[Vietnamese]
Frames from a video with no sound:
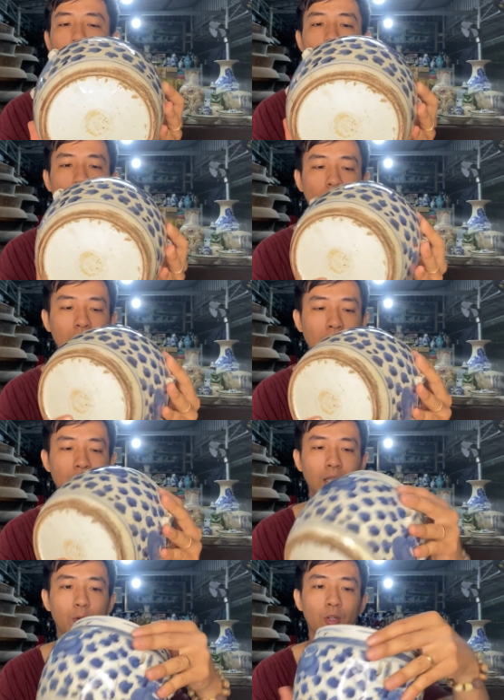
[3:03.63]
bao chuẩn
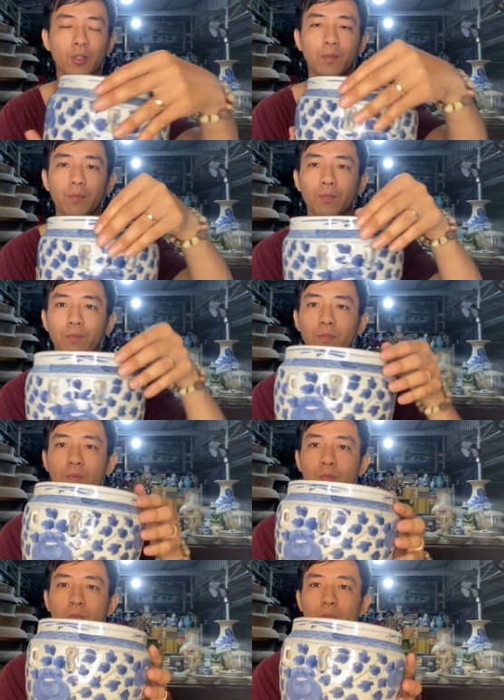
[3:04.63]
tàu nha mọi người
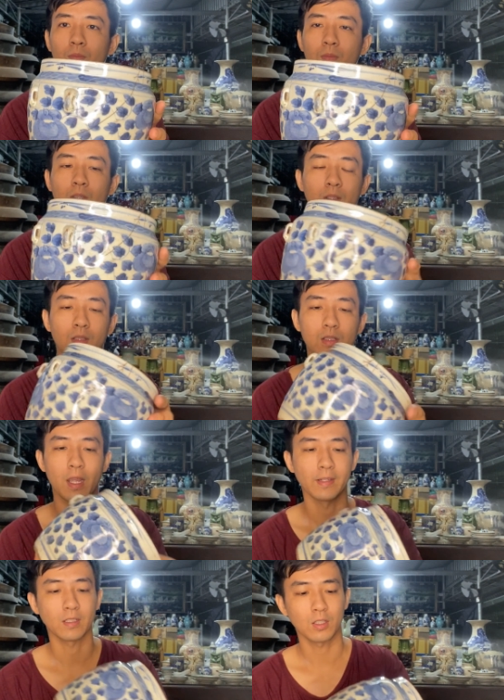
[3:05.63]
tình
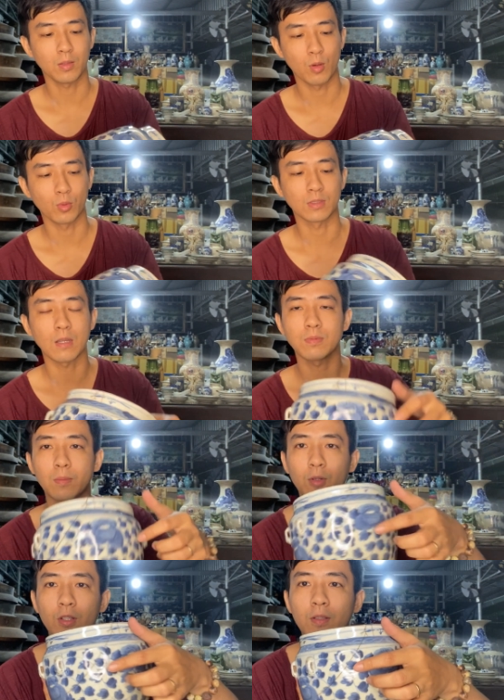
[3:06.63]
trạng nó có một quần tóc
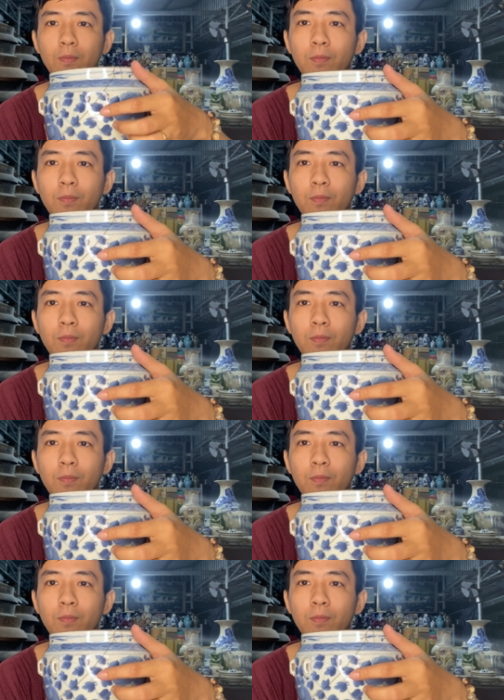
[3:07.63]
này mọi người